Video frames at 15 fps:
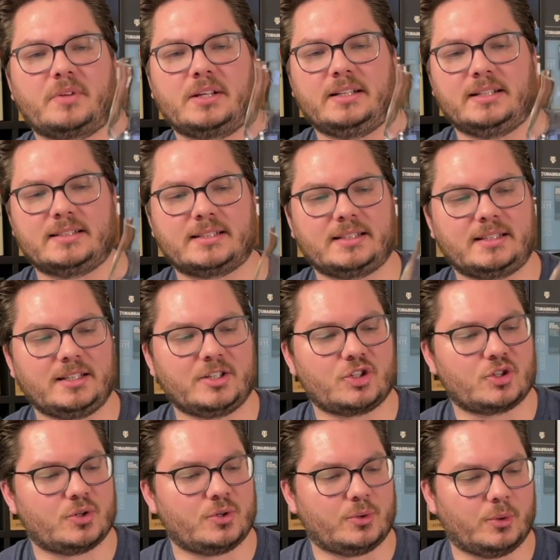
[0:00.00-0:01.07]
Der ist richtig
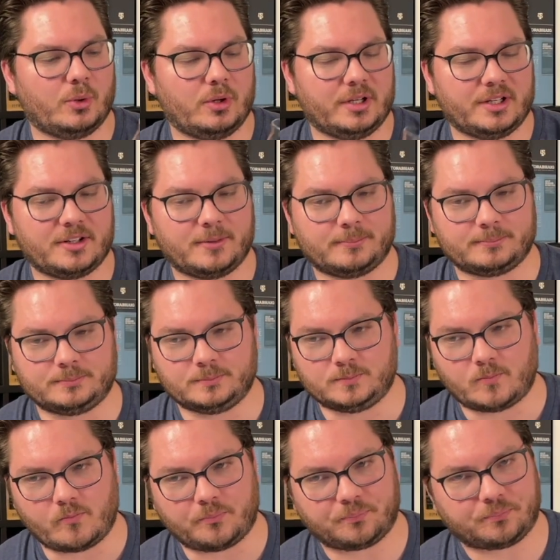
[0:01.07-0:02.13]
schön ölig.
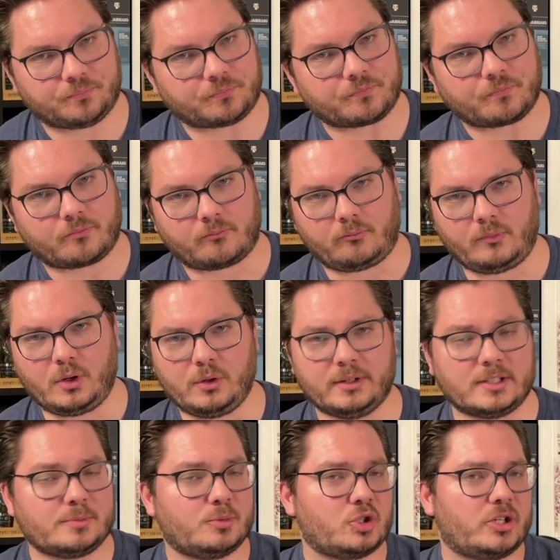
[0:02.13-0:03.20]
Und
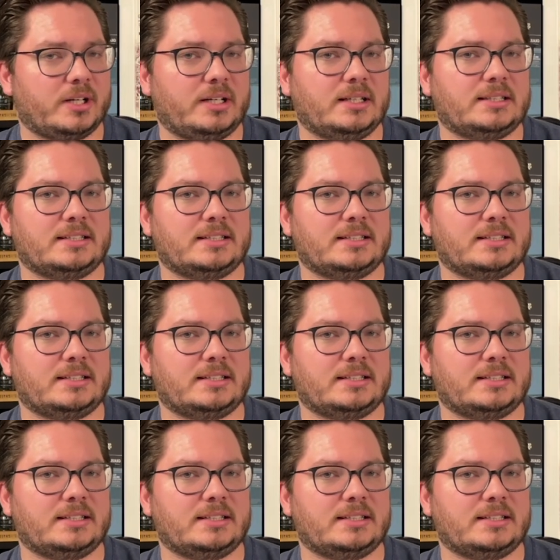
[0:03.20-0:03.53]
das bestätigt